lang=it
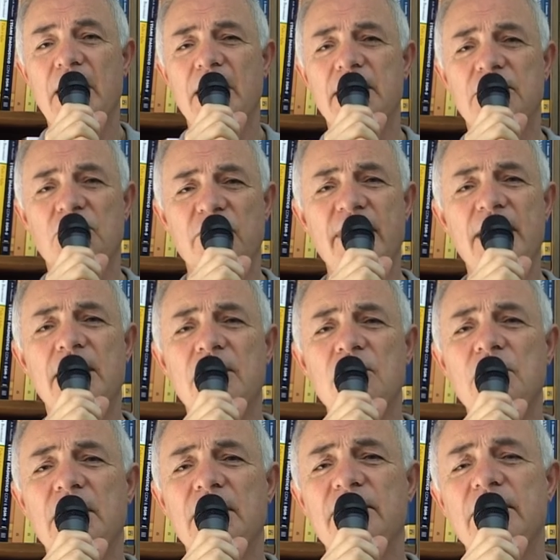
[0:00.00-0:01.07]
Ritrovare
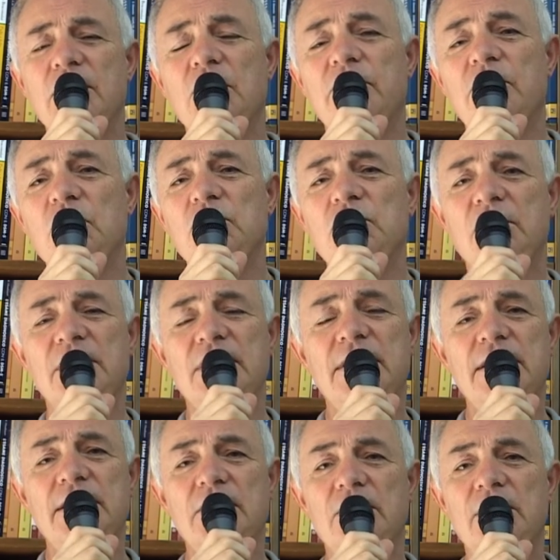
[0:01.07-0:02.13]
allora il vero volto di
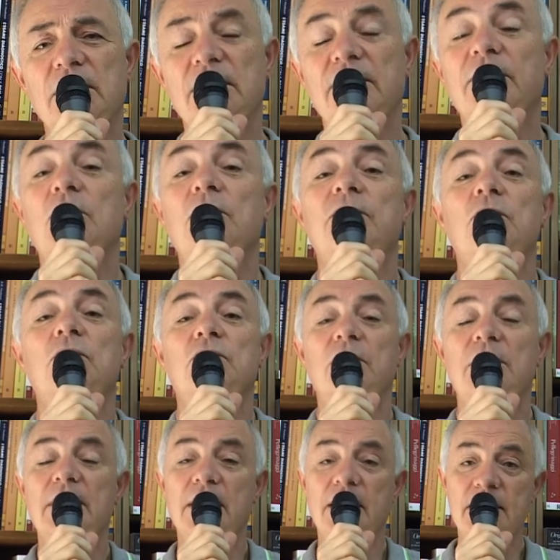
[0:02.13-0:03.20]
Dio, il vero volto
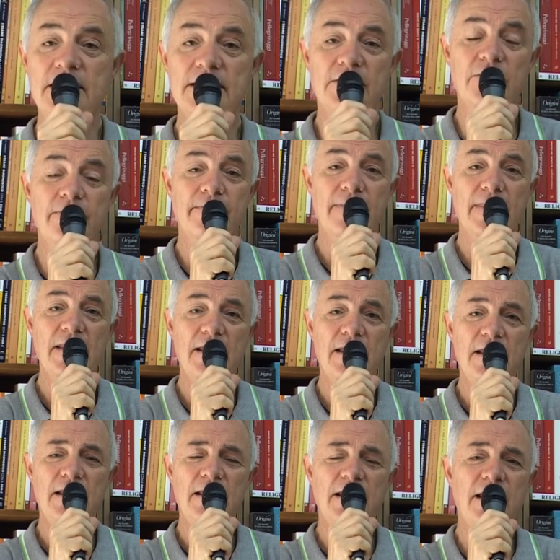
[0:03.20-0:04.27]
di Cristo,
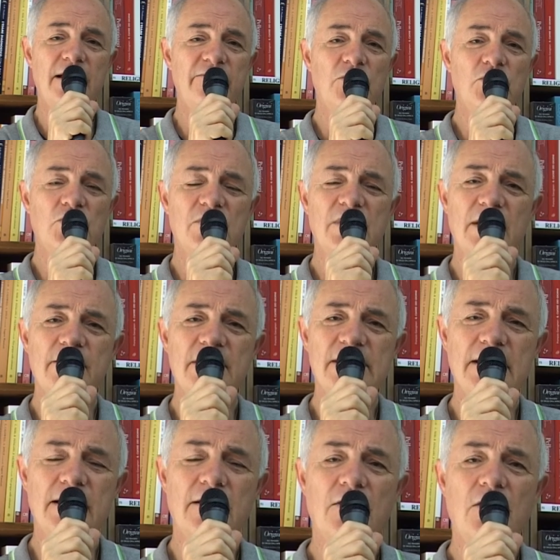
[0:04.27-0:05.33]
che è il volto della
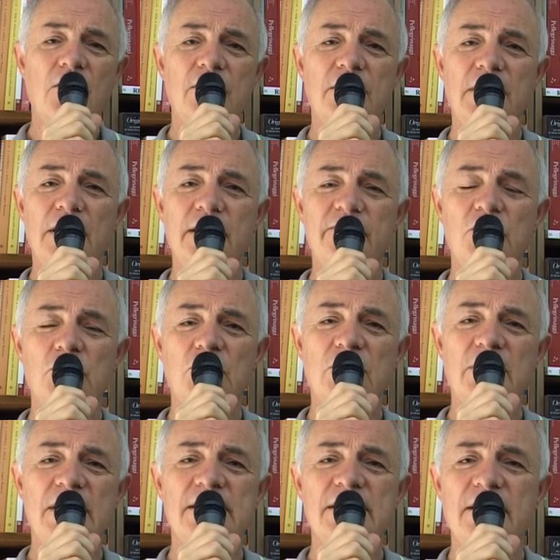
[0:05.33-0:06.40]
misericordia, il volto
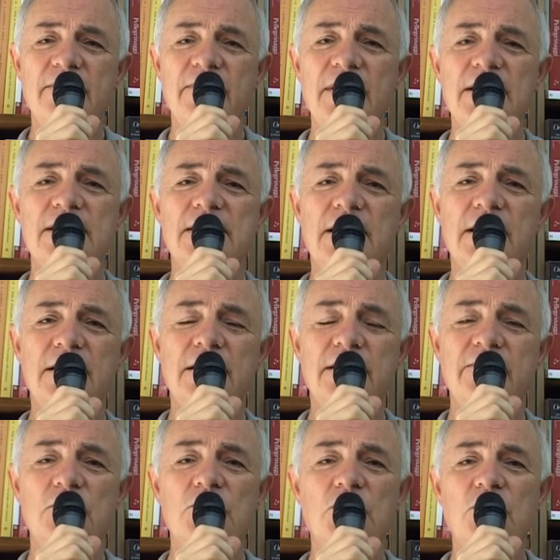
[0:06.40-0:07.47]
della salvezza, il
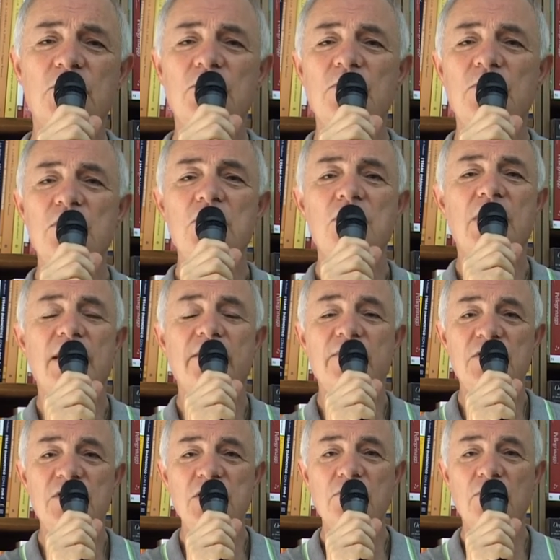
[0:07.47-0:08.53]
volto di un Dio che è
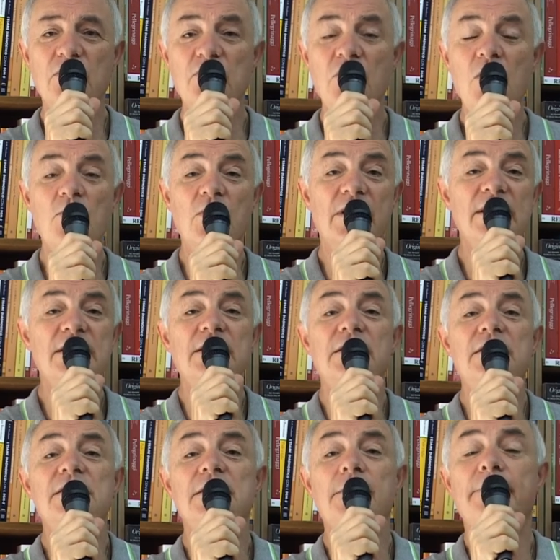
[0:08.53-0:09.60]
vicino all'uomo, che se
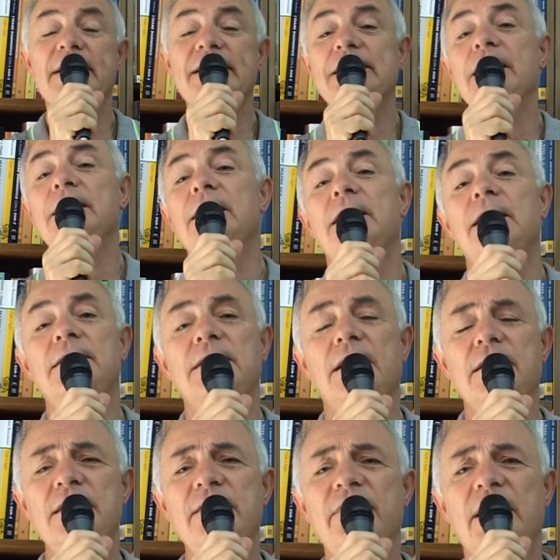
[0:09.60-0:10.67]
dice passate l'altra
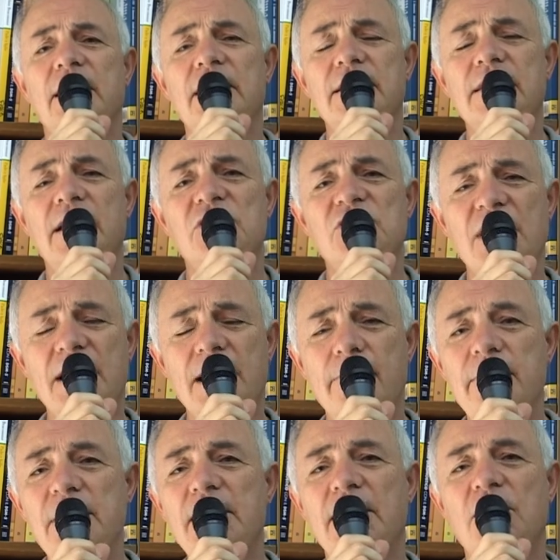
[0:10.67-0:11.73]
riva in realtà già
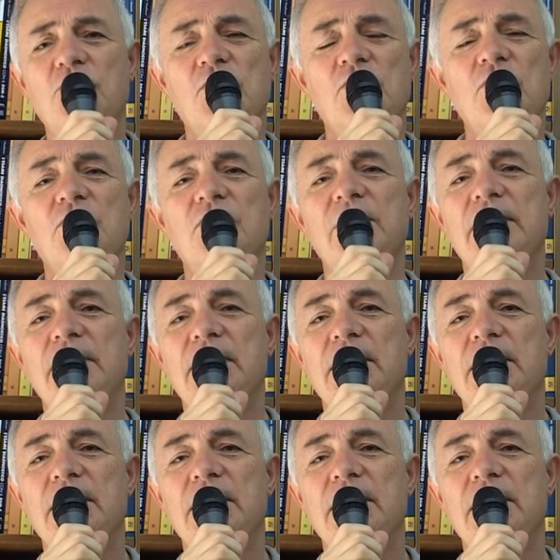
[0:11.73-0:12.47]
cammina con noi